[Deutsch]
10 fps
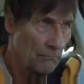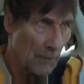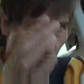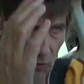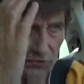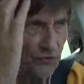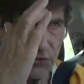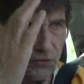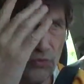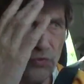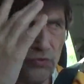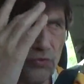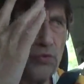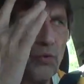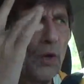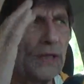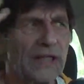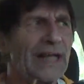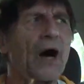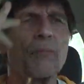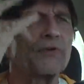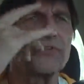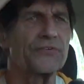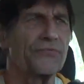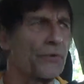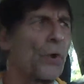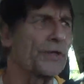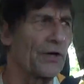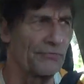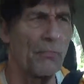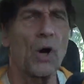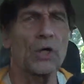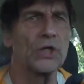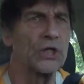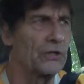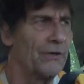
Man muss nur nicht glauben, dass das von heute auf morgen ging.